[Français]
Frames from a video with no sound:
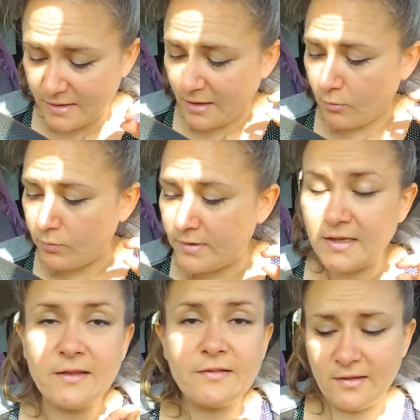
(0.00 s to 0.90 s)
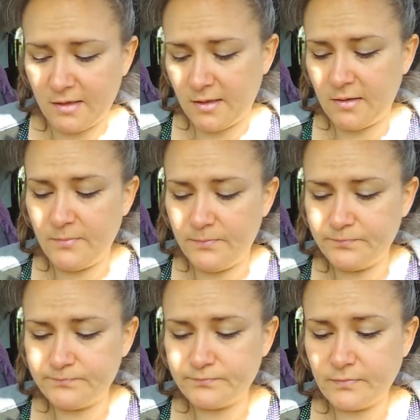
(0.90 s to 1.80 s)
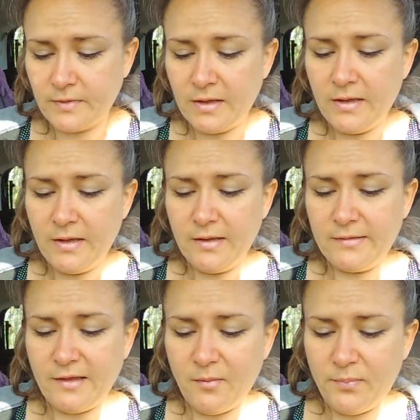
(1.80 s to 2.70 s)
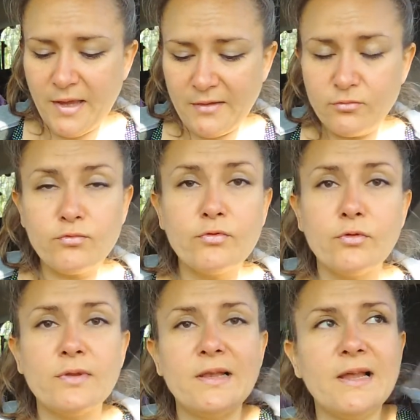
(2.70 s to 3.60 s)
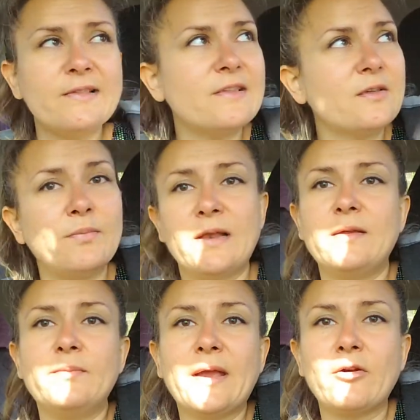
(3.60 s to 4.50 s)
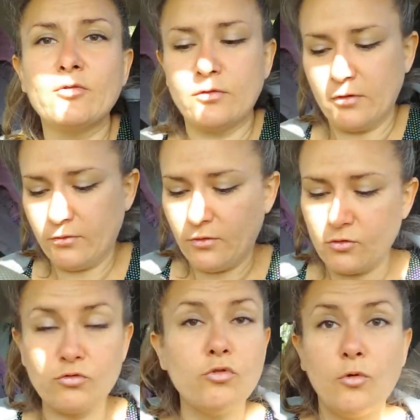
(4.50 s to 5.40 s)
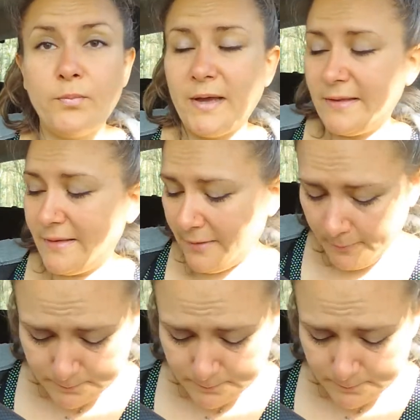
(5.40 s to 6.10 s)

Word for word: qui a oublié sa, sa passe ou son élastique, bah, elle est bien contente quand je lui en prête un.